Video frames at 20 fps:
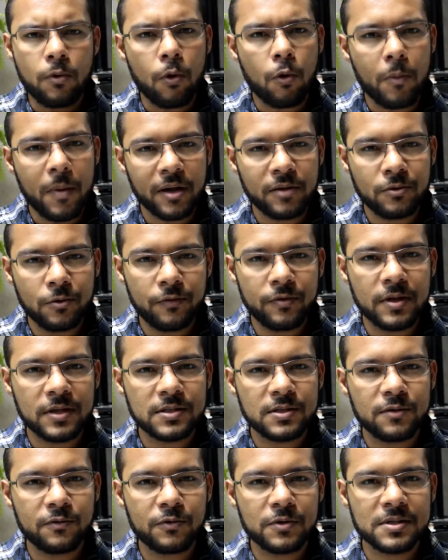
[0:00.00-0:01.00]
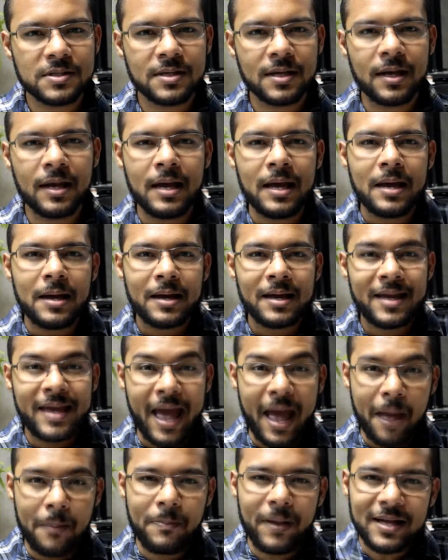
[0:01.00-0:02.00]
com alguma dúvida, se você
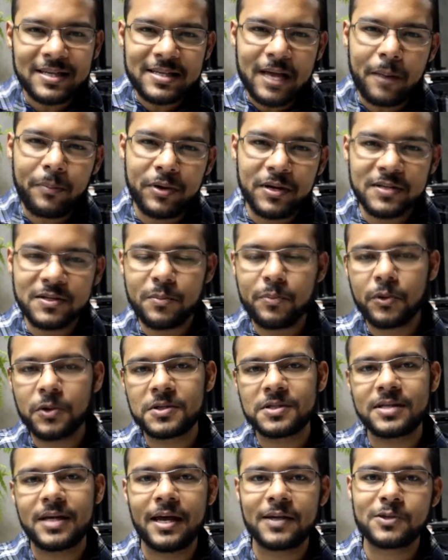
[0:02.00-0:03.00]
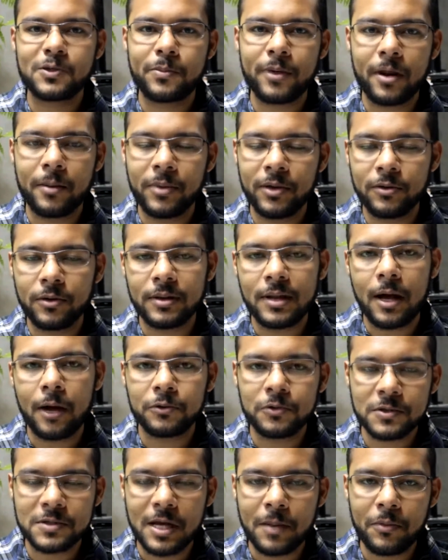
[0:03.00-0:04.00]
quer passar por esse processo para abandonar a
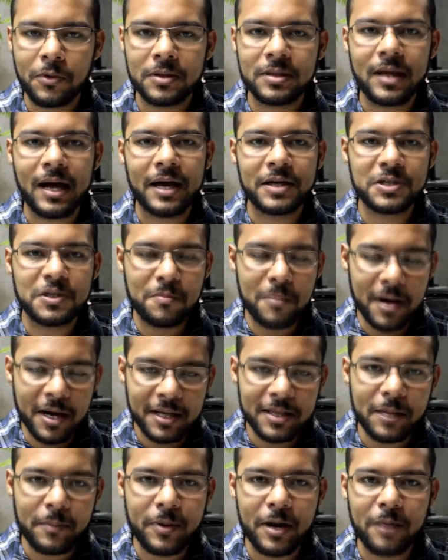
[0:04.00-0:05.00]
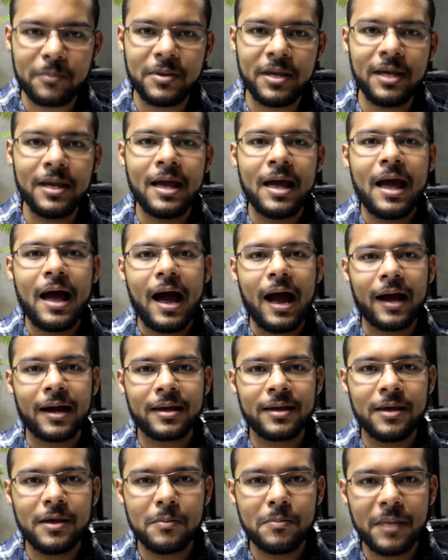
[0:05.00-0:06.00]
autossabotagem, manda para mim
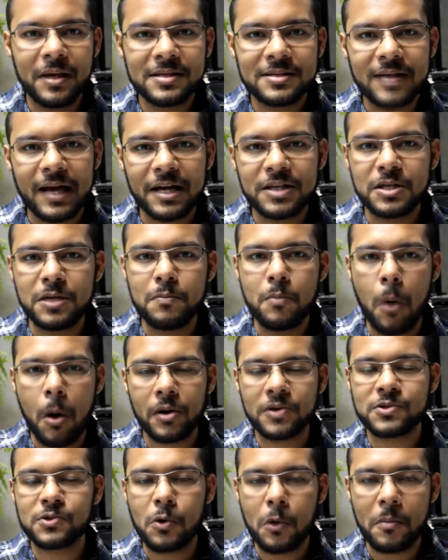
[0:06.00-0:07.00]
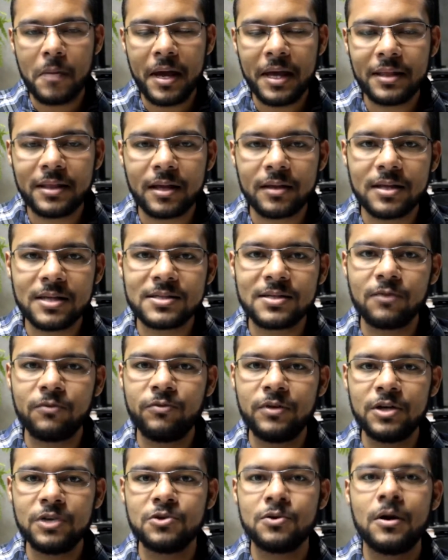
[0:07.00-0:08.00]
aqui mensagem inbox, comenta nesse
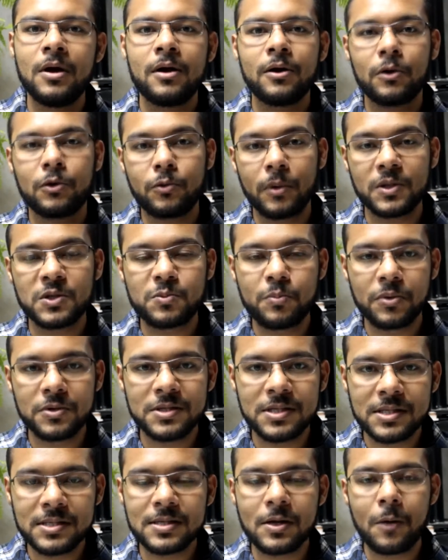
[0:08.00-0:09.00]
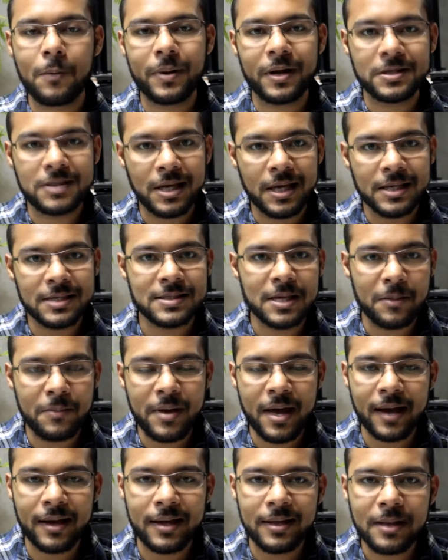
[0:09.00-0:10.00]
vídeo que eu estou à disposição para te
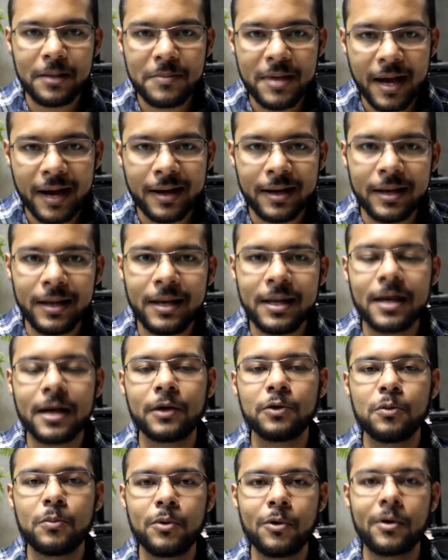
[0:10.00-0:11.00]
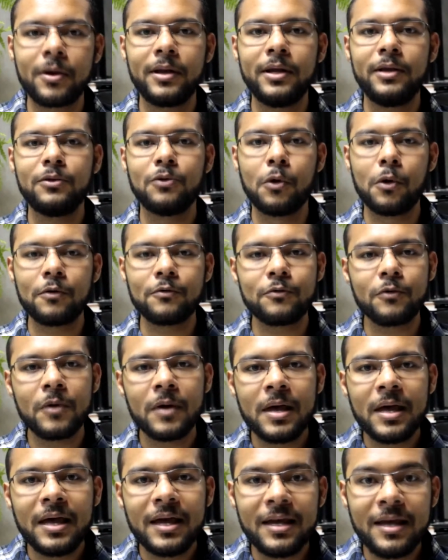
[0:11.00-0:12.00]
receber aqui na minha clínica no Brooklyn Novo
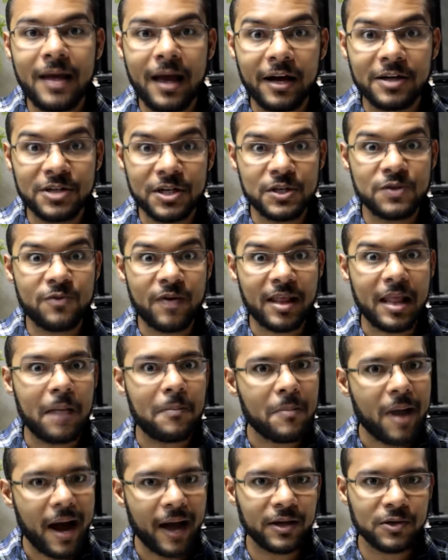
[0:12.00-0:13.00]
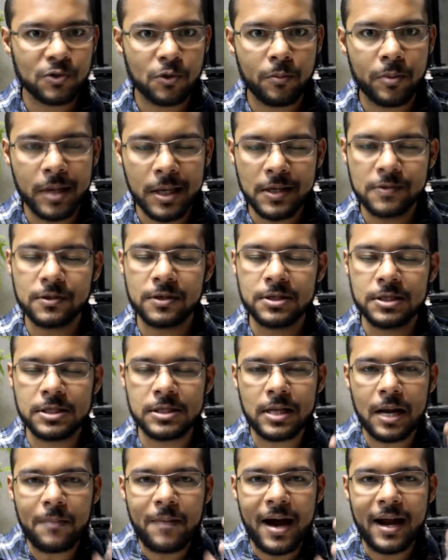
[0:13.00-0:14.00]
e a gente falar mais sobre isso, a gente
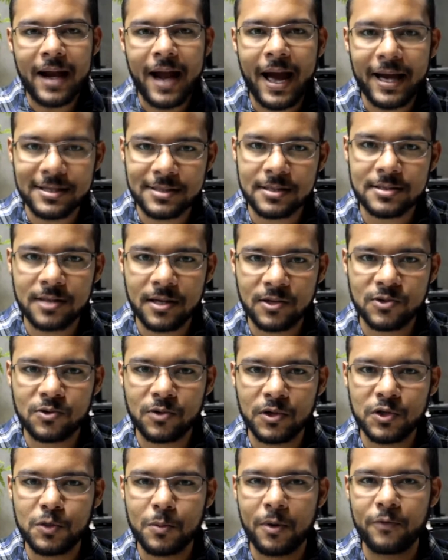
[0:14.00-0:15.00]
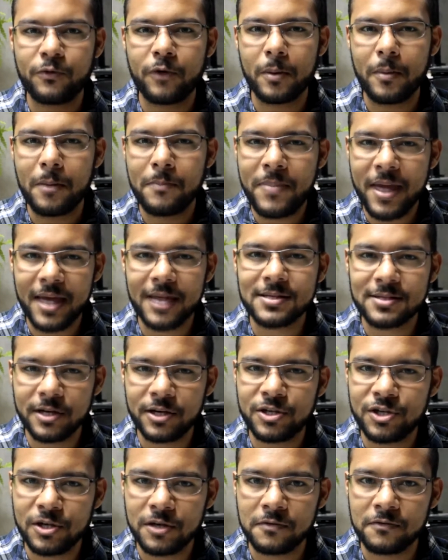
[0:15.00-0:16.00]
trabalhar essas questões de uma forma bem
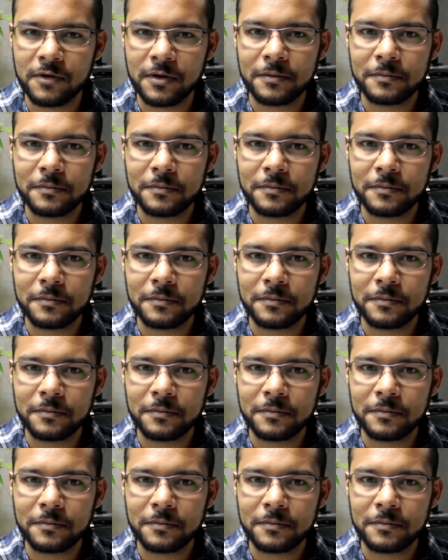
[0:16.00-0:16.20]
assertiva.